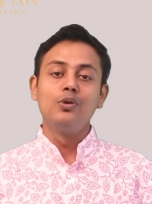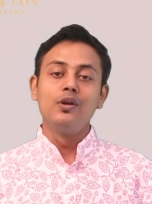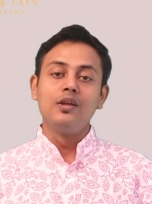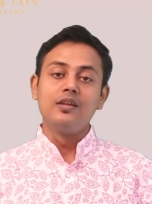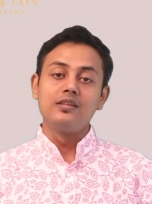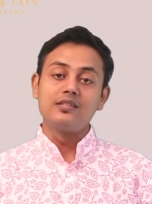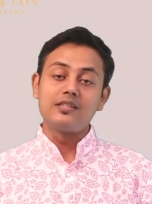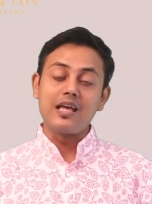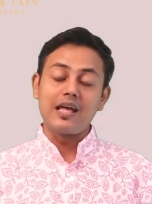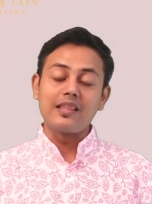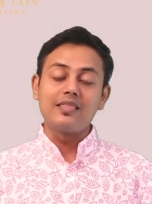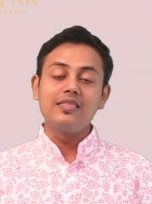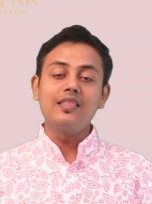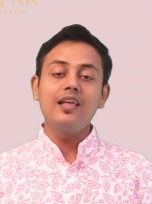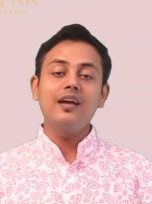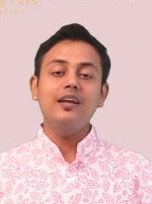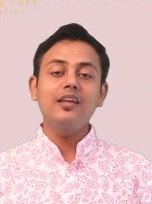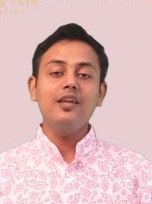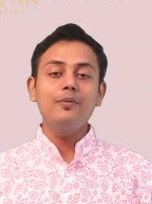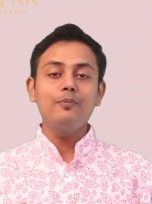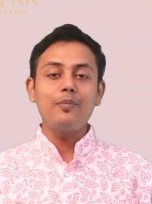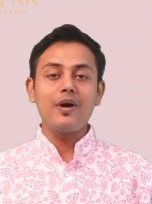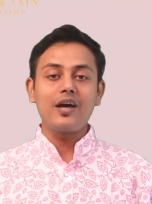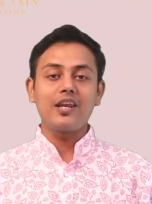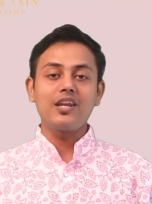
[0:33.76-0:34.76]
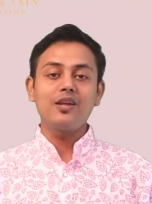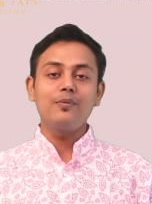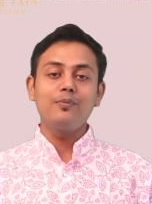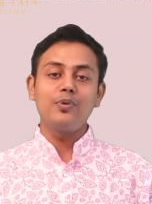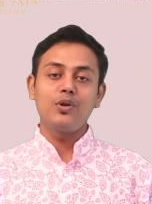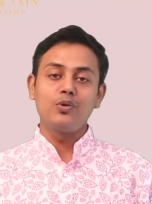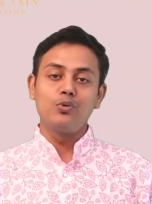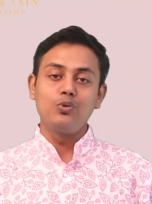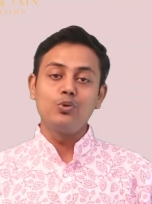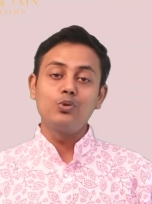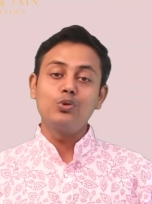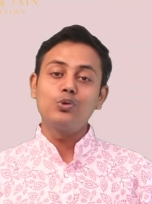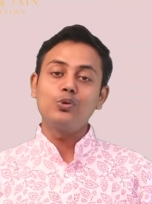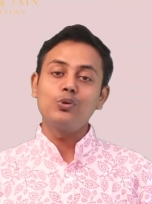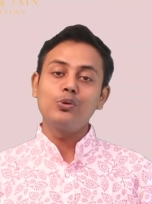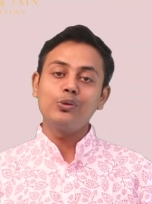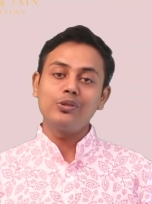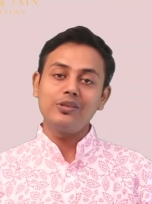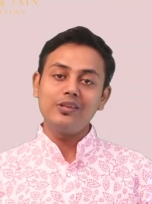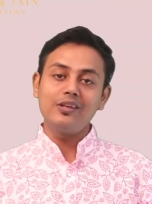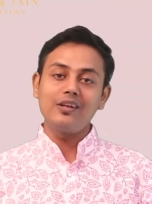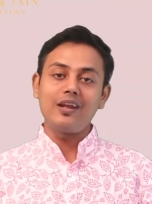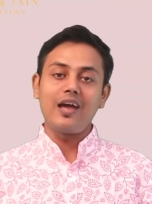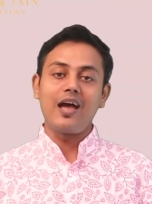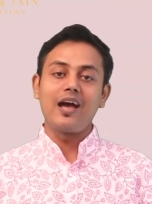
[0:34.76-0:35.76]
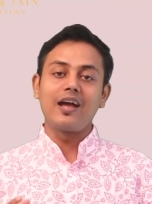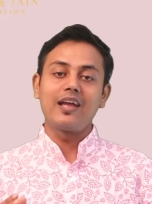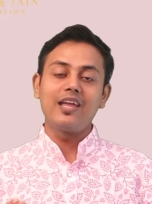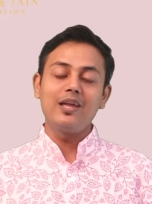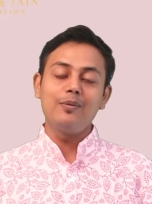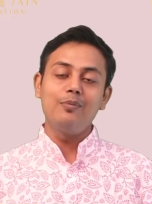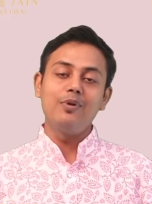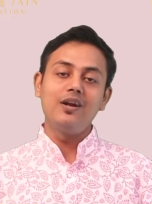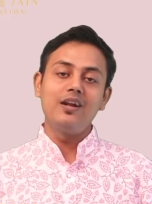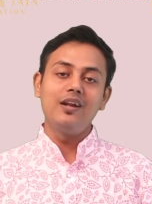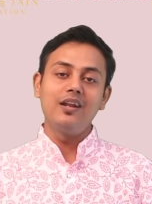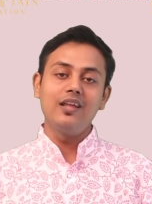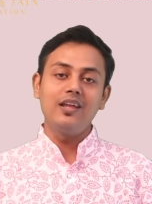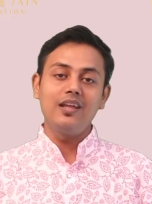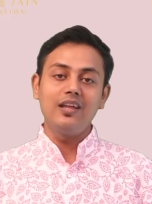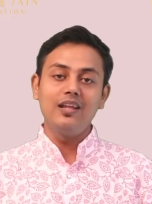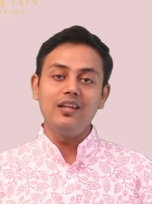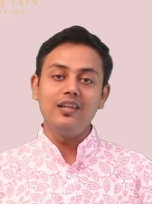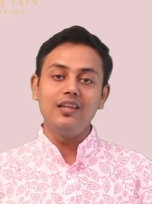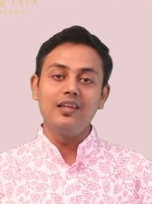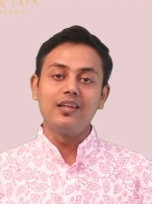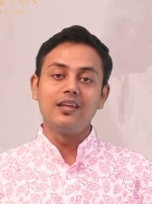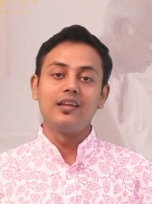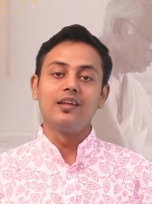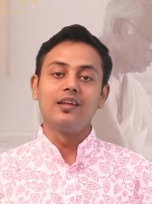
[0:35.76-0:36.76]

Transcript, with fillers: साधना के मार्ग पर उत्तरोत्तर आगे बढ़ने के लिए